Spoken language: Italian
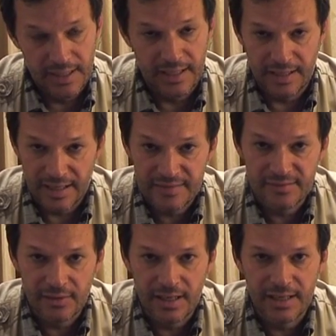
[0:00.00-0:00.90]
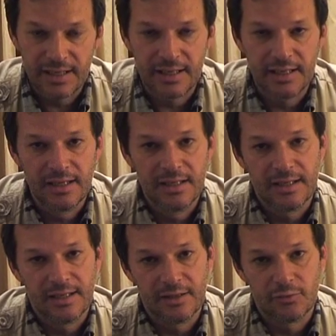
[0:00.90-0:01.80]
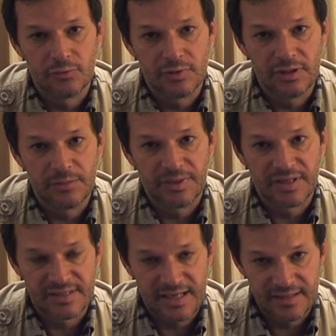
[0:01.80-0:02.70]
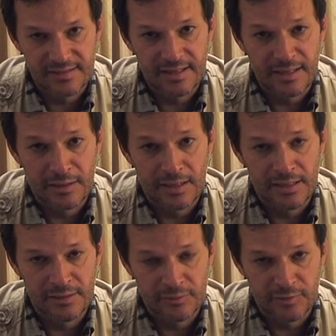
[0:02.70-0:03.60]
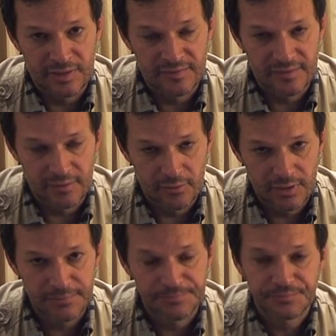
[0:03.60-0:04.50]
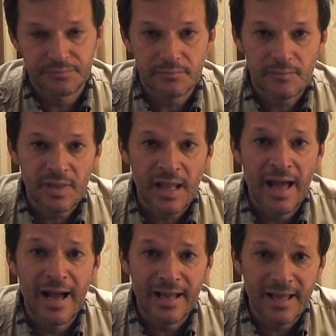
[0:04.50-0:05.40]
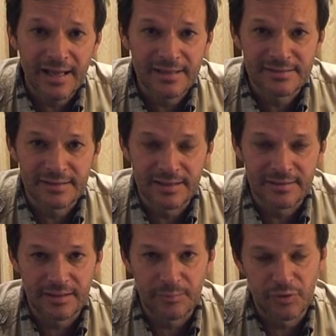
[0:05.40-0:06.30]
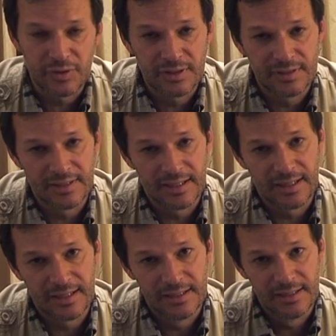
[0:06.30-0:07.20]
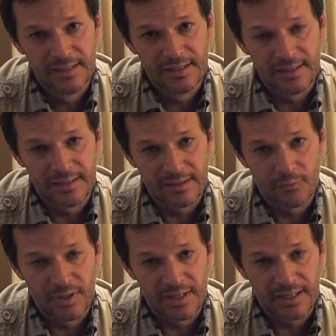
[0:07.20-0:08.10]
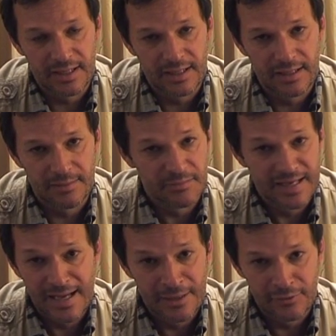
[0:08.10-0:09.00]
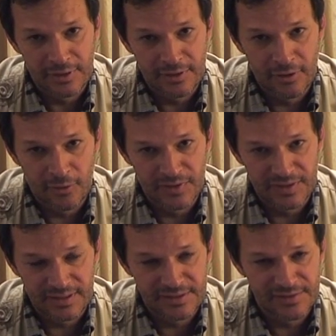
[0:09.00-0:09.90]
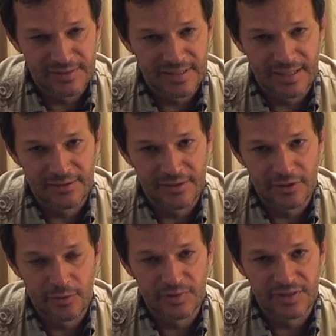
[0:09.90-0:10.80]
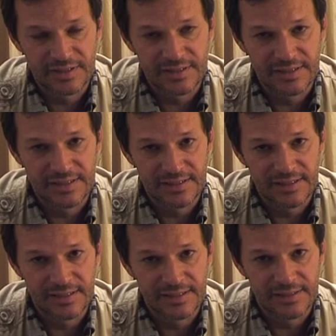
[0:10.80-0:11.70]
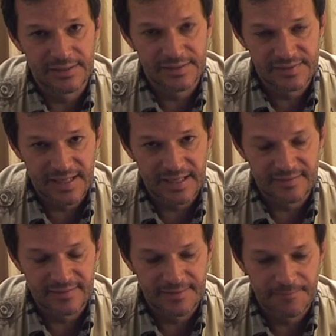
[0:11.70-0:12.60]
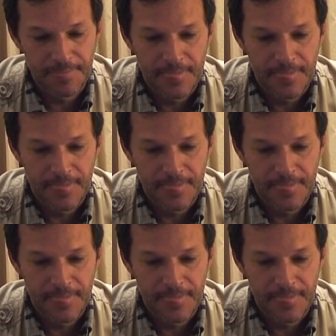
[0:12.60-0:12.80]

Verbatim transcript: Ringrazio anche eh, tutti i presenti all'inaugurazione, anche se da Tripoli, da eh, qualche migliaio di chilometri, centinaia di chilometri di eh, distanza.